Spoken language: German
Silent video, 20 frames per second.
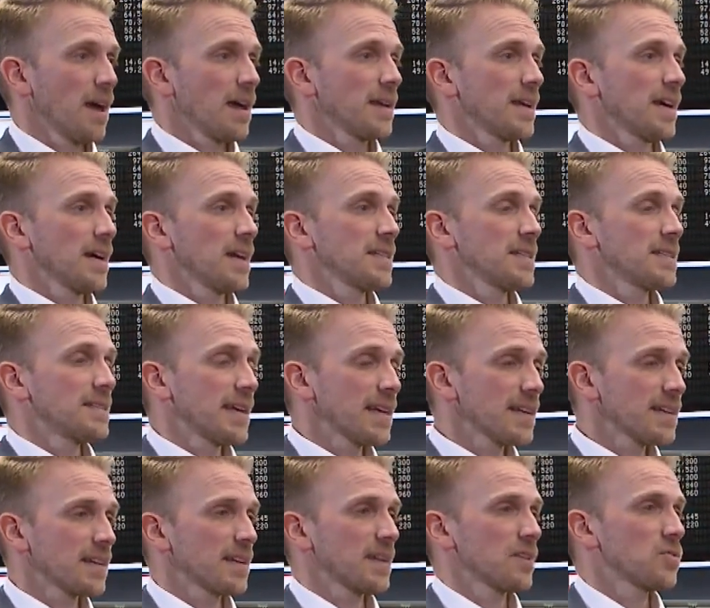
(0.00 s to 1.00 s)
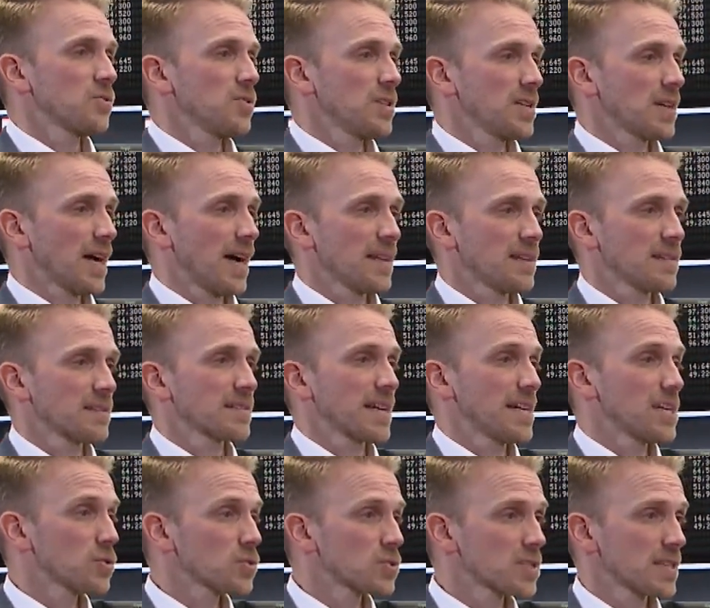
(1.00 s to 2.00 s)
Ja, ich denke da natürlich an
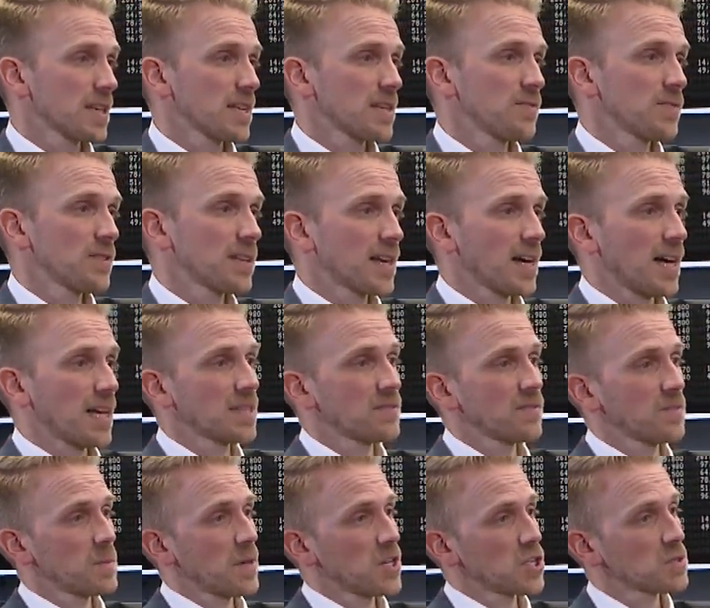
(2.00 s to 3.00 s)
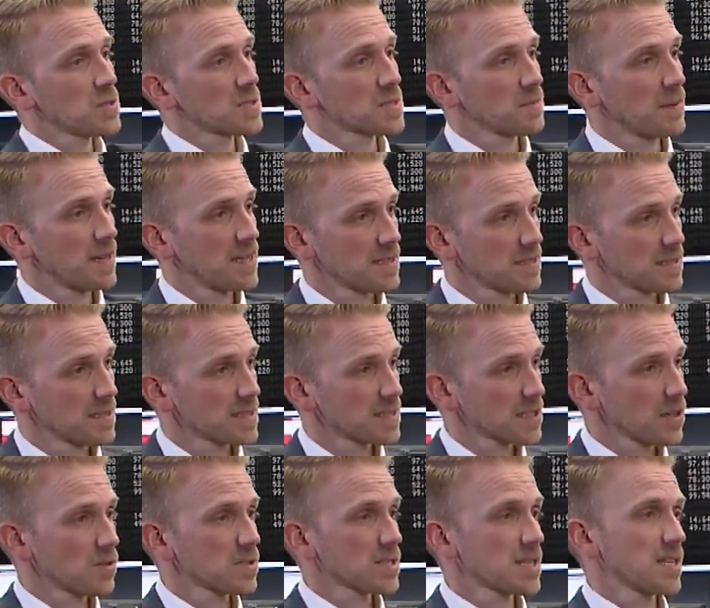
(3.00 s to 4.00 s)
Teilschutzzertifikate wie beispielsweise
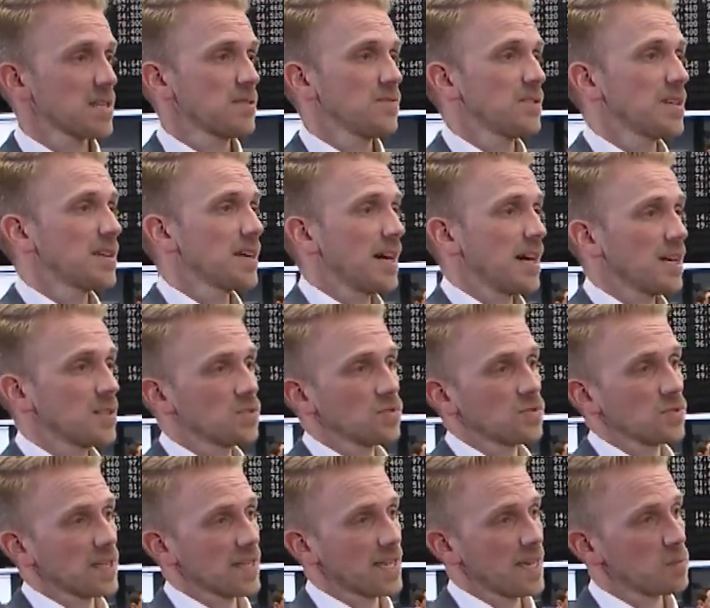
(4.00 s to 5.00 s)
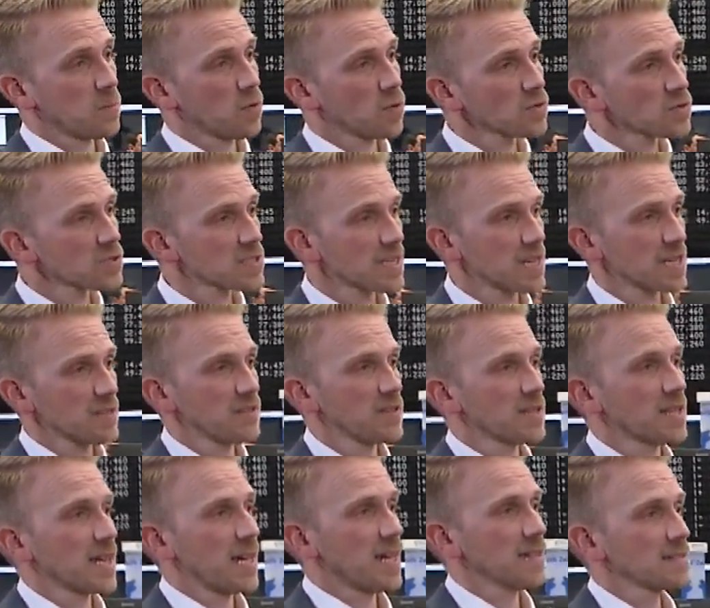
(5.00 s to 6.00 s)
Discount-Zertifikate oder
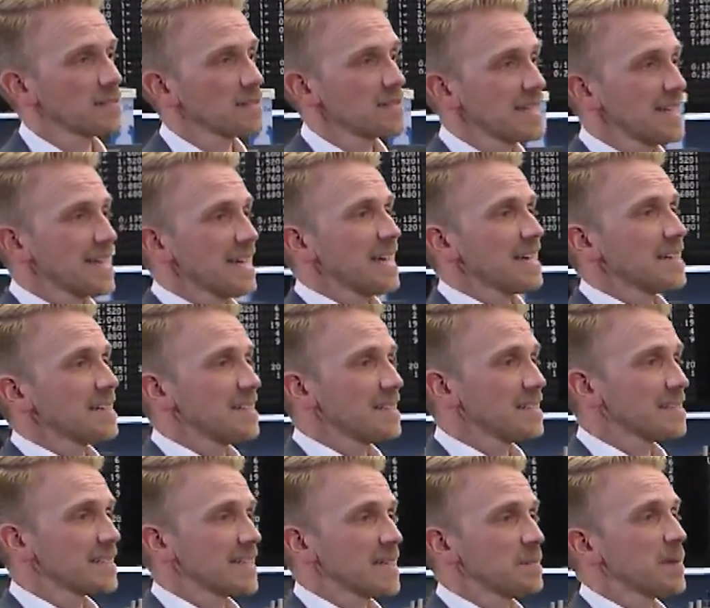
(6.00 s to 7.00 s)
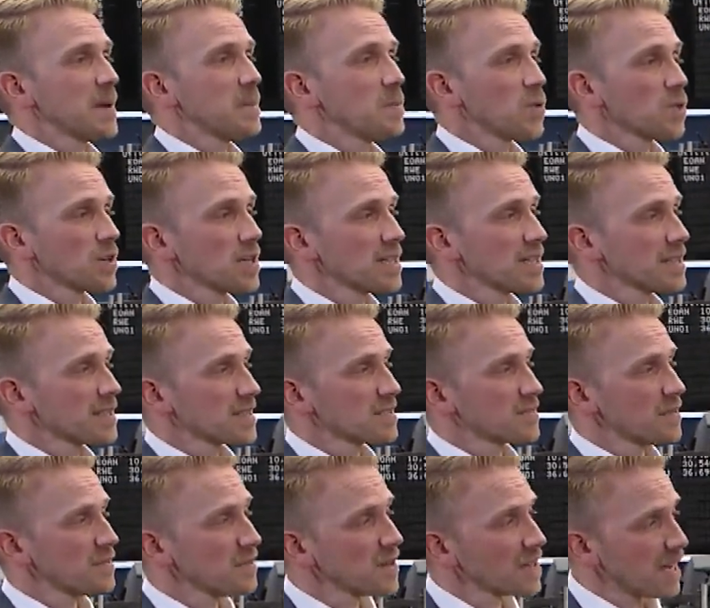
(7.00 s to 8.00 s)
Cap-Bonus-Zertifikate, die es eben ermöglichen,
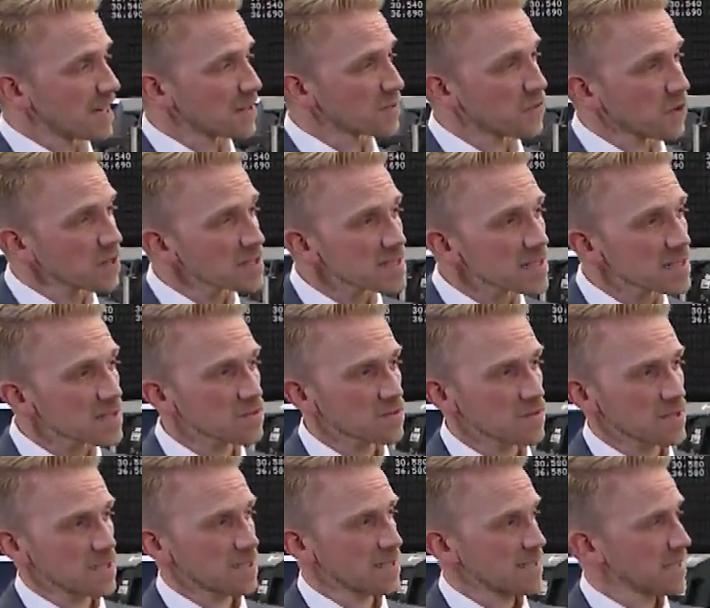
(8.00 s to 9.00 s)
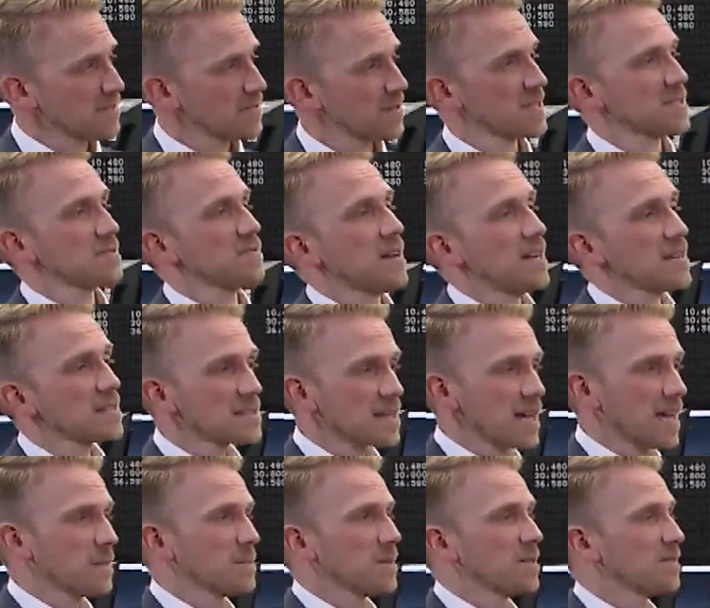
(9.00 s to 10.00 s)
dass wenn wir eine Fortsetzung dieser
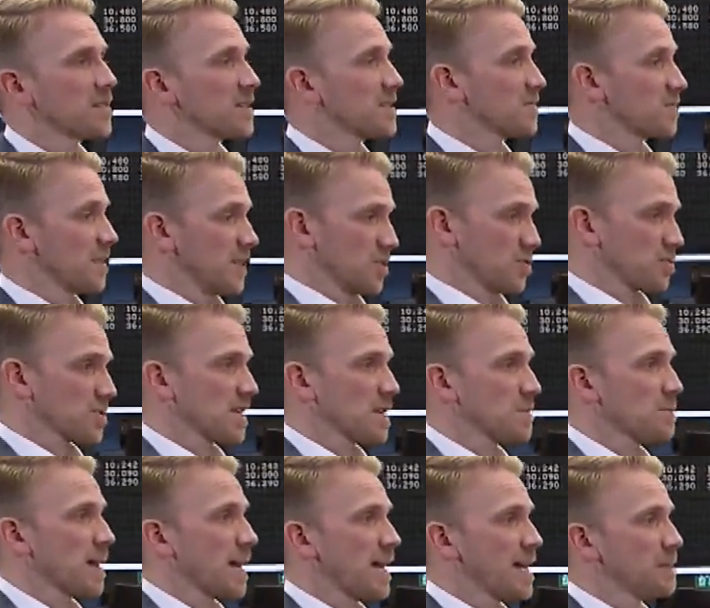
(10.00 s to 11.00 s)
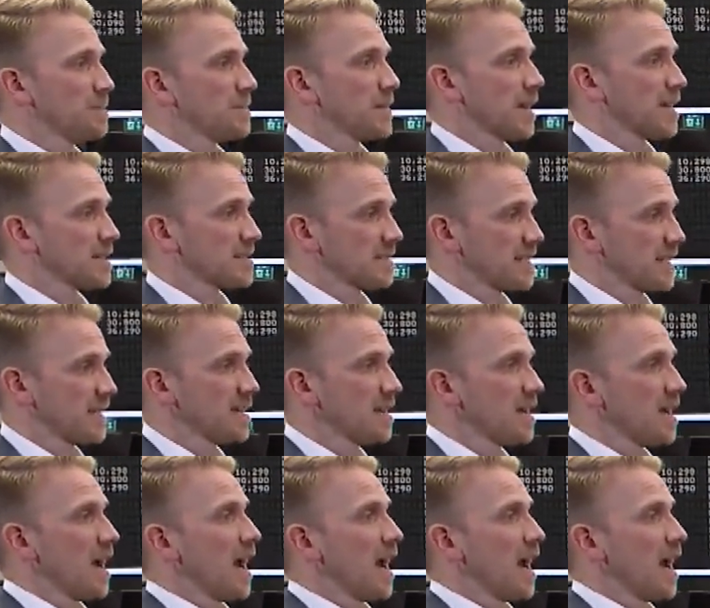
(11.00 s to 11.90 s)
Seitwärtsphase haben, die wir jetzt vielleicht schon seit einem halben Jahr sehen,